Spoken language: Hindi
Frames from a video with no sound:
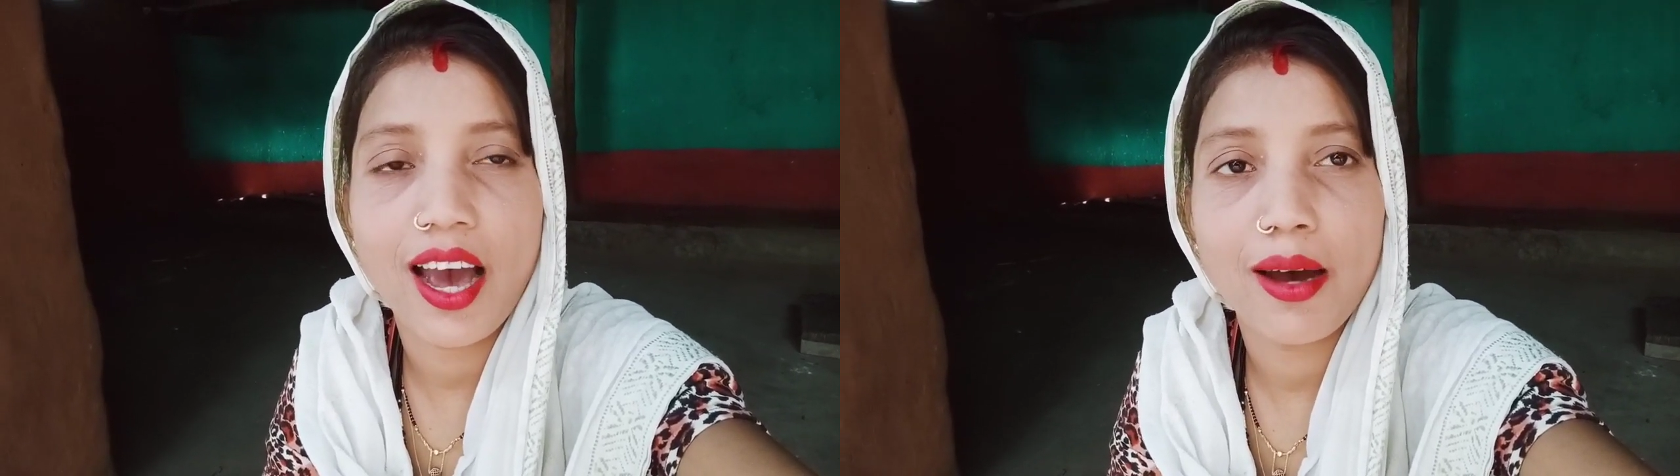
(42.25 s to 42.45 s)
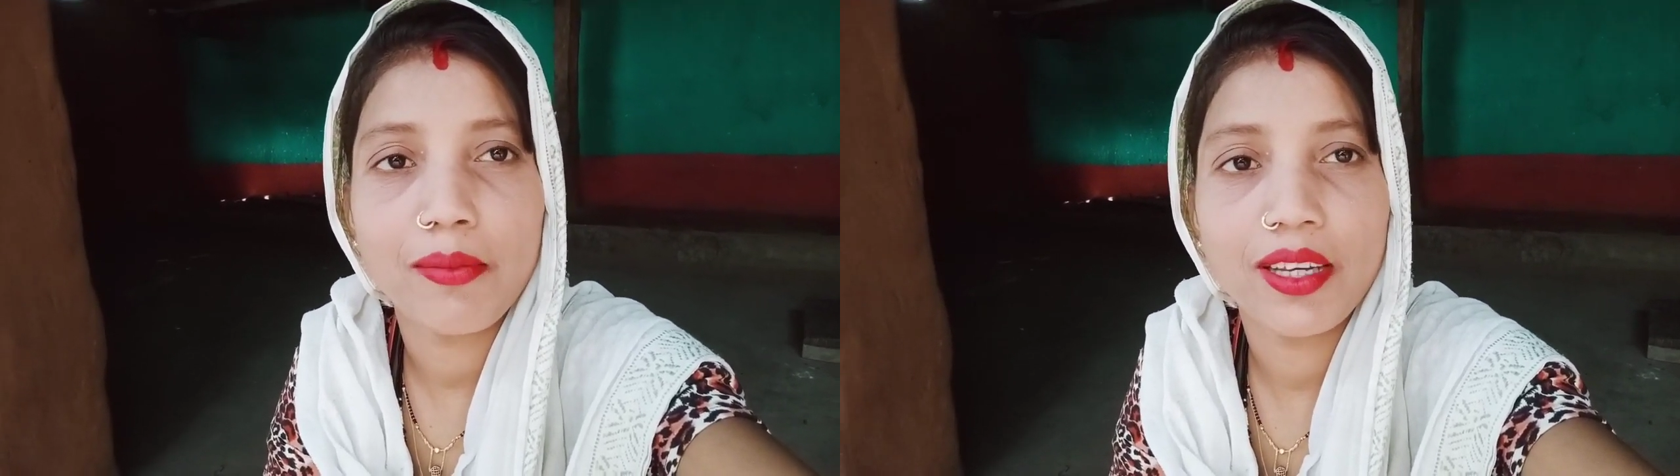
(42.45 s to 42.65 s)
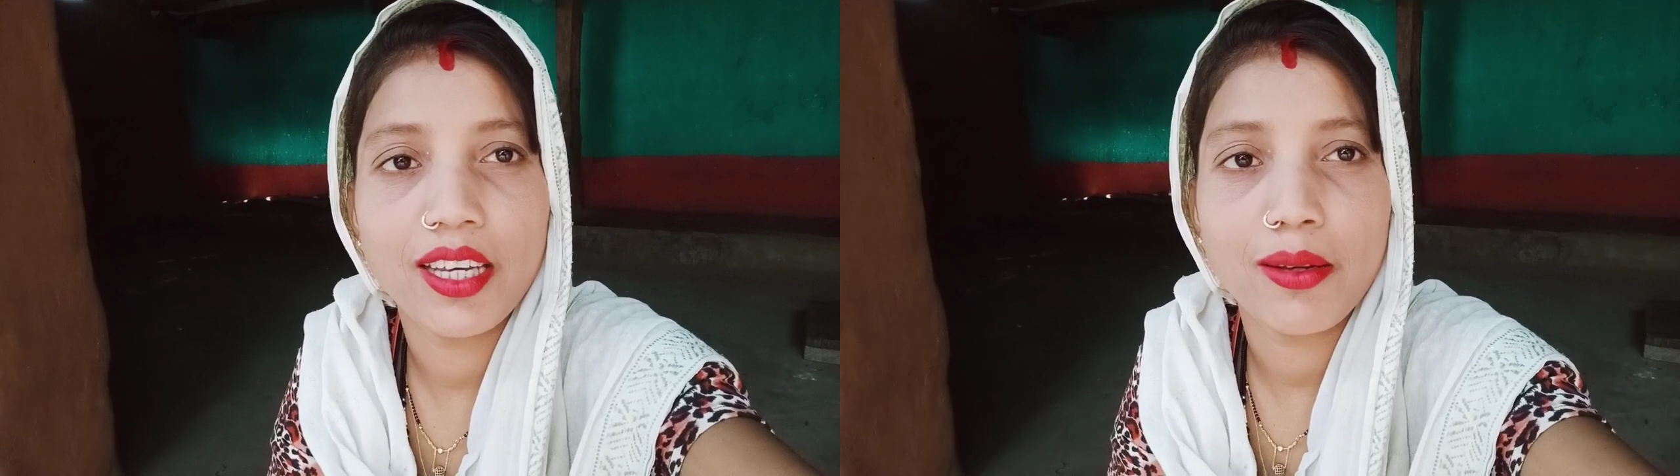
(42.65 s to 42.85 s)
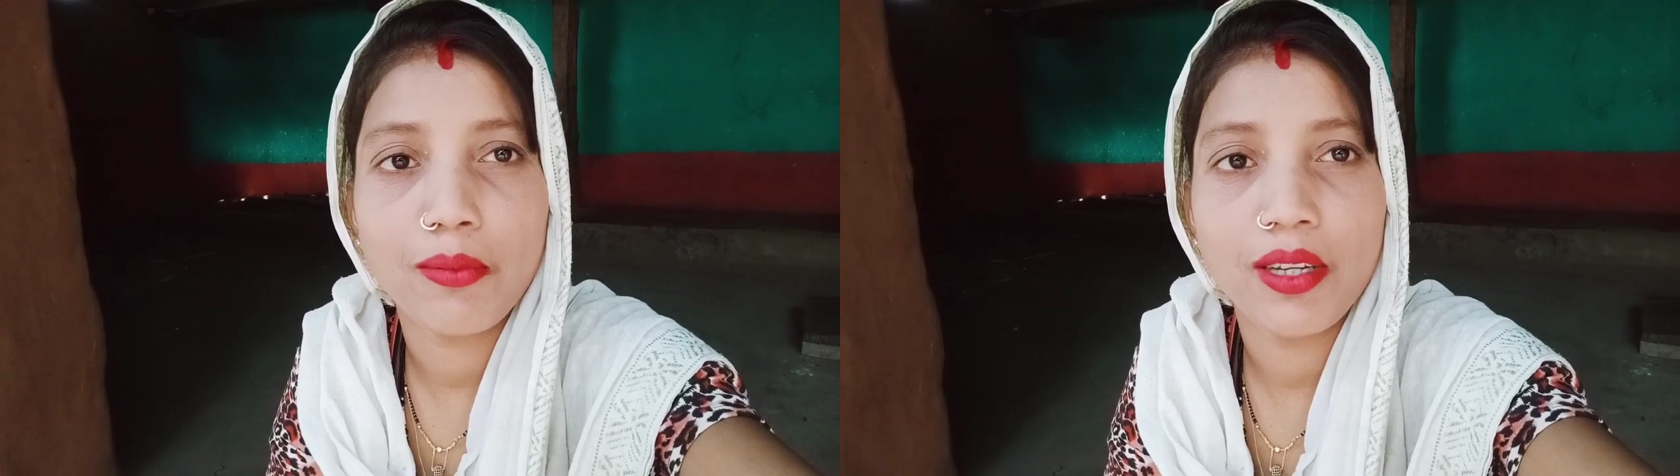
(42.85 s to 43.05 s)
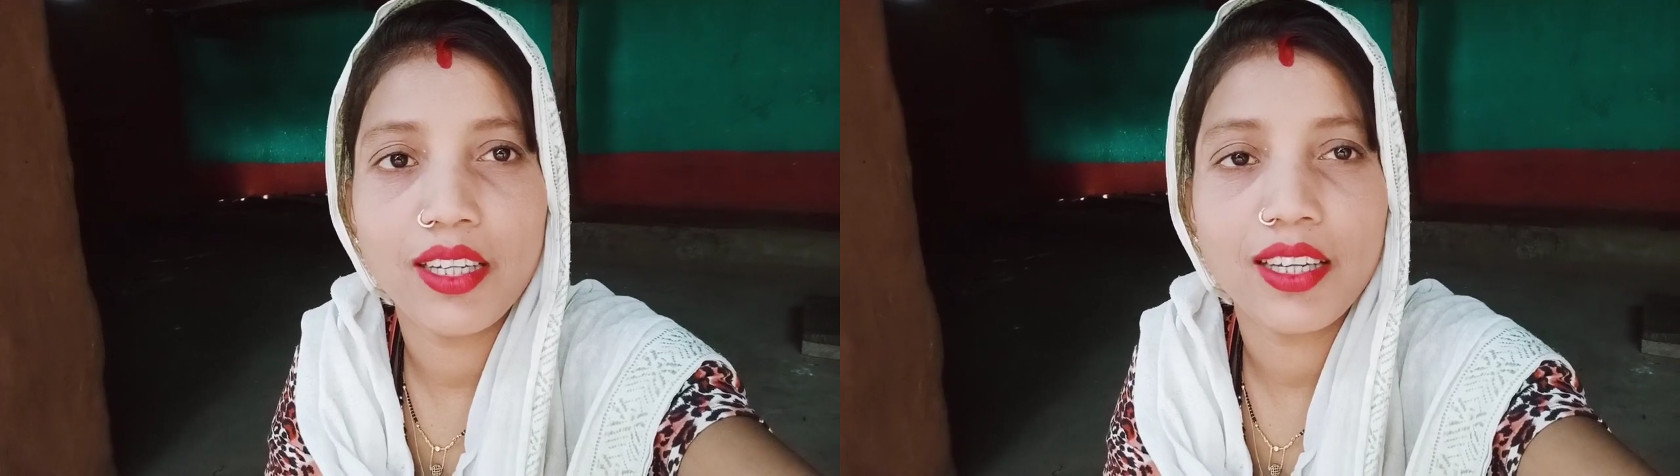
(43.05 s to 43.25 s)
आम है
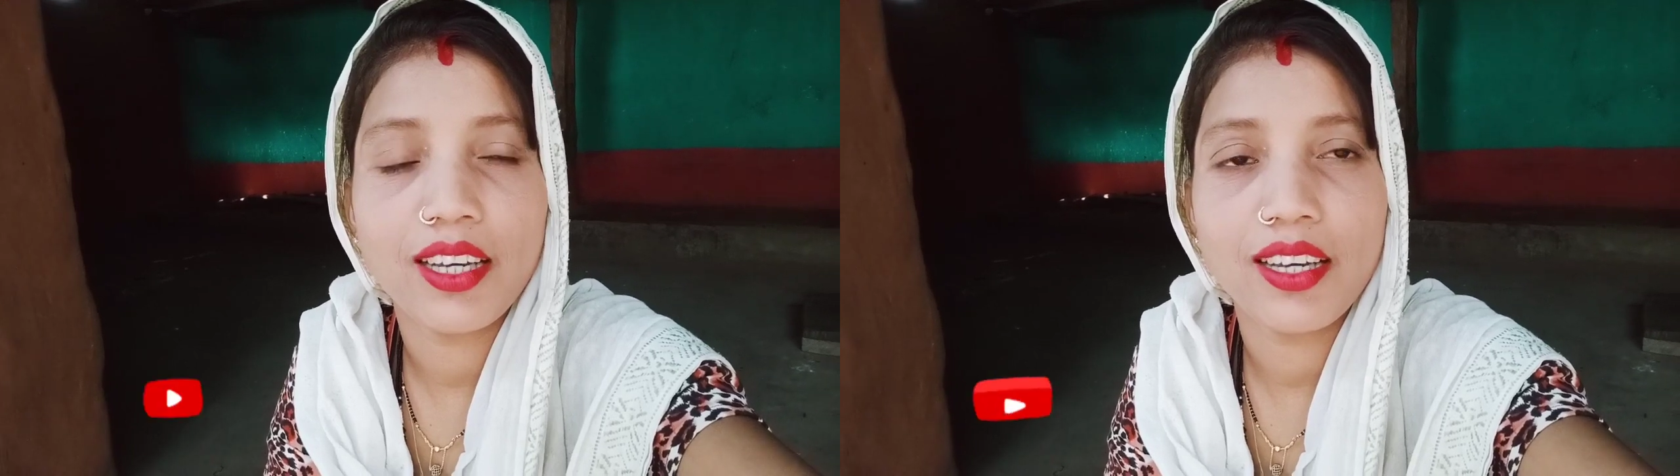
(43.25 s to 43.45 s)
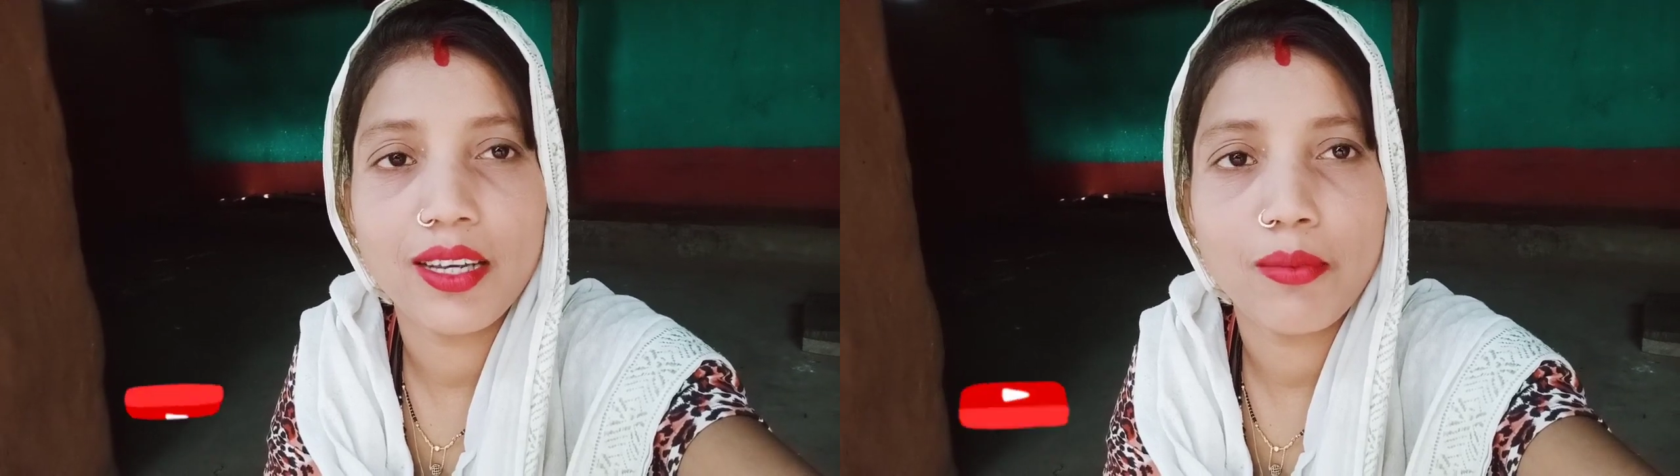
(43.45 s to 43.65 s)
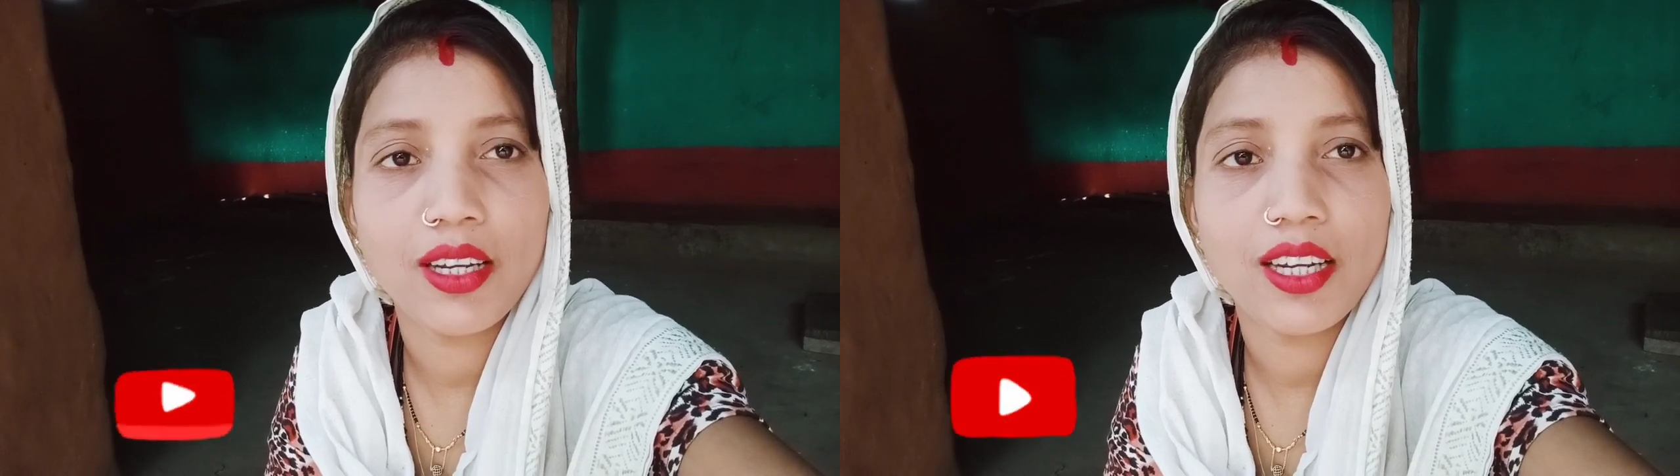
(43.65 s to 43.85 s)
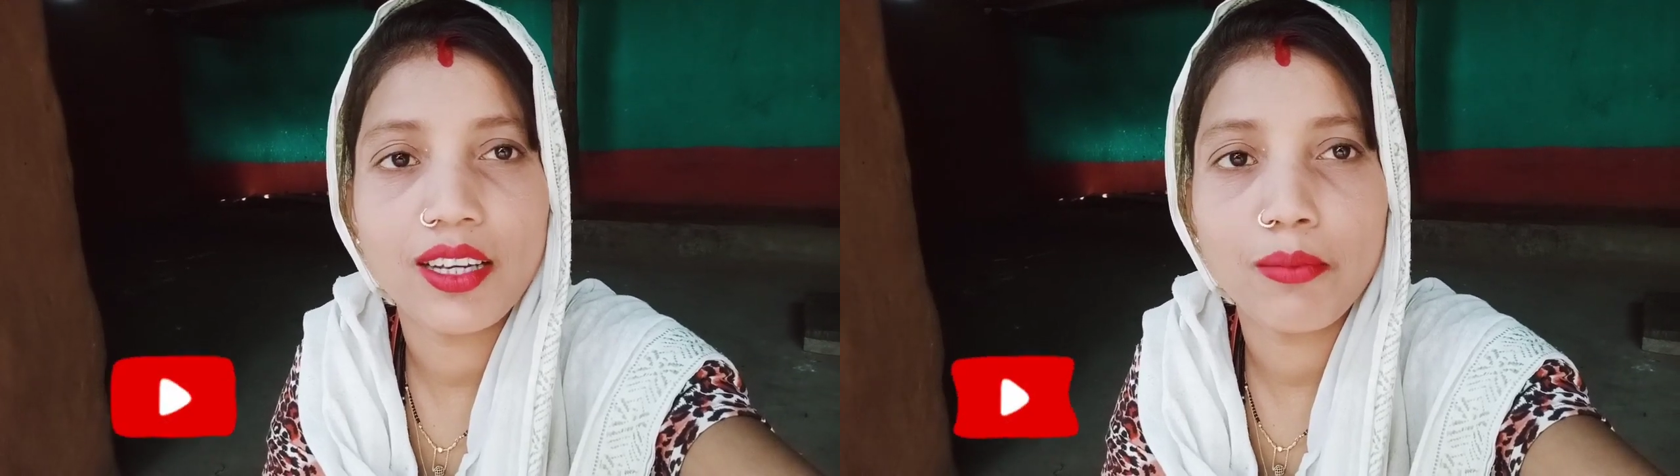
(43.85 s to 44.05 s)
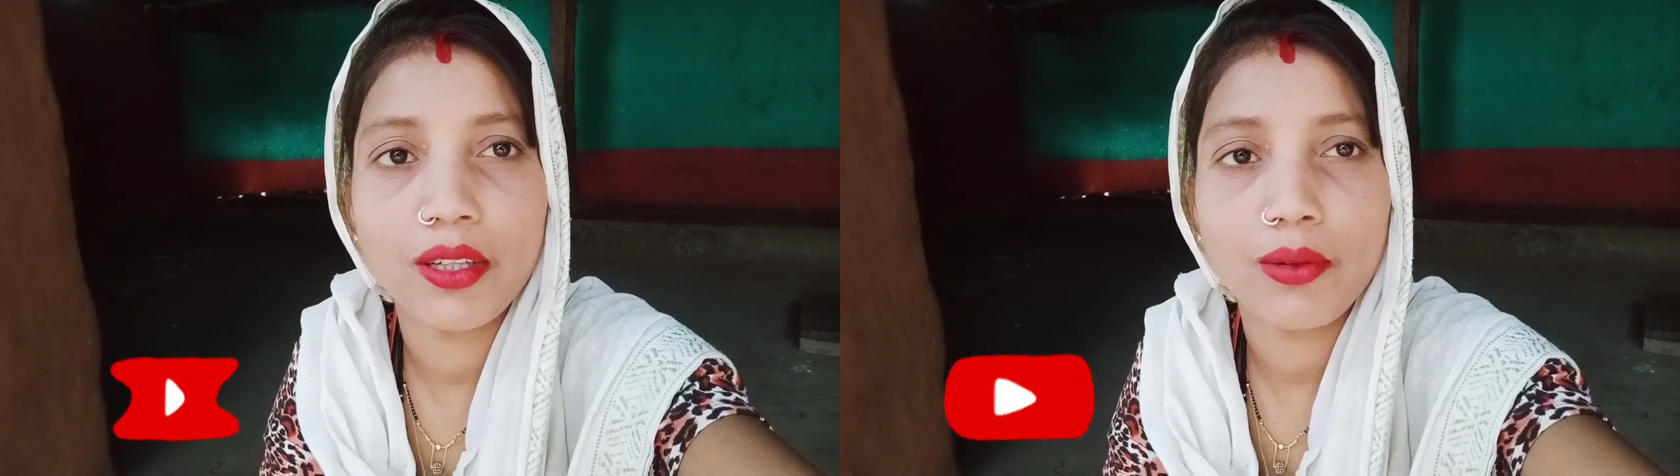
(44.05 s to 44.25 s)
इमली है इमली लेकिन मैं